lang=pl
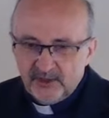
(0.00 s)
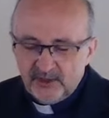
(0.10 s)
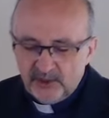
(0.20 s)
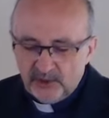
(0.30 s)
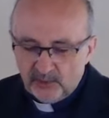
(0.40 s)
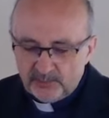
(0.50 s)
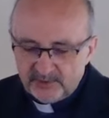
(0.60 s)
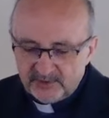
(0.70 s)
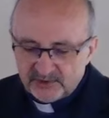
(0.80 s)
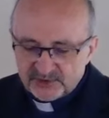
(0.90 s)
Job
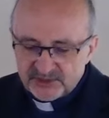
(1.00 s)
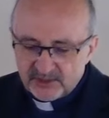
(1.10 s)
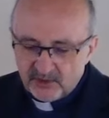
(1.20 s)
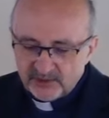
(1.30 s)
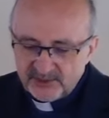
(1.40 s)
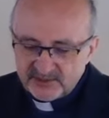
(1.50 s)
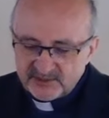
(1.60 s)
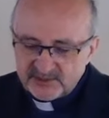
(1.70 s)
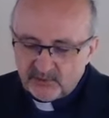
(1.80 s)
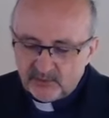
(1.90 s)
trzykrotnie
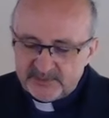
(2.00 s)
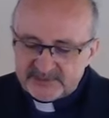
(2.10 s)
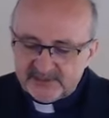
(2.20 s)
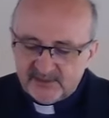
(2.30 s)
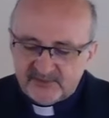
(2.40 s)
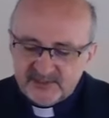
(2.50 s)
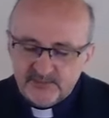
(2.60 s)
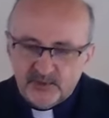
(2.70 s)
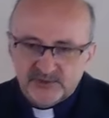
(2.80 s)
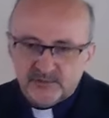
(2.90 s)
został opisany w ten
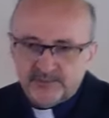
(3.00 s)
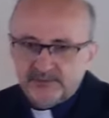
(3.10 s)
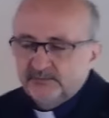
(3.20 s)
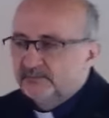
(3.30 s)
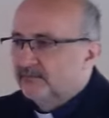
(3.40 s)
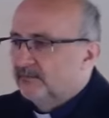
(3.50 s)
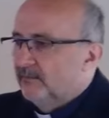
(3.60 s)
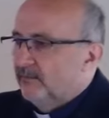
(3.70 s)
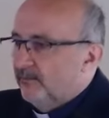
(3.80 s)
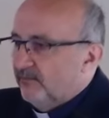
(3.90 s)
sposób.
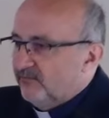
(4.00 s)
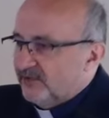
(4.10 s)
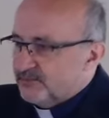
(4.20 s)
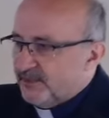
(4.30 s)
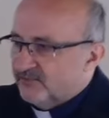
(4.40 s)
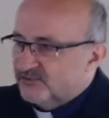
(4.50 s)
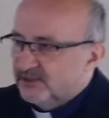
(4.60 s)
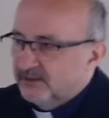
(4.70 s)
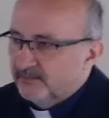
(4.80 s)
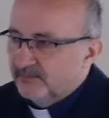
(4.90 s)
Wiersz
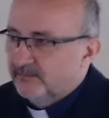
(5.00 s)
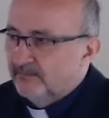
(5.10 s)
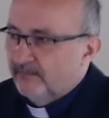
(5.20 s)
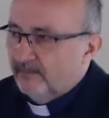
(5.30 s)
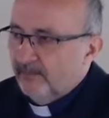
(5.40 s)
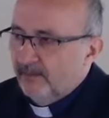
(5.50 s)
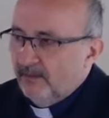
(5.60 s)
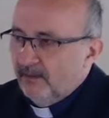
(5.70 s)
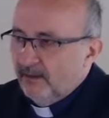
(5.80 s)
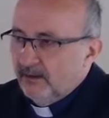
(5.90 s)
pierwszy,
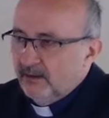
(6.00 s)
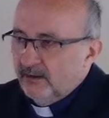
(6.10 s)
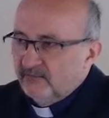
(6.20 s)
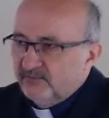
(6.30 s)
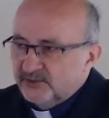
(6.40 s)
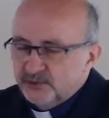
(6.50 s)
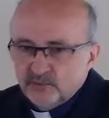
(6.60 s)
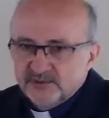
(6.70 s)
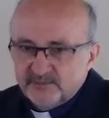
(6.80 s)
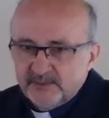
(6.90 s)
wiersz
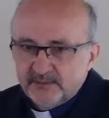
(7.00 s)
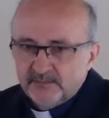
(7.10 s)
ósmy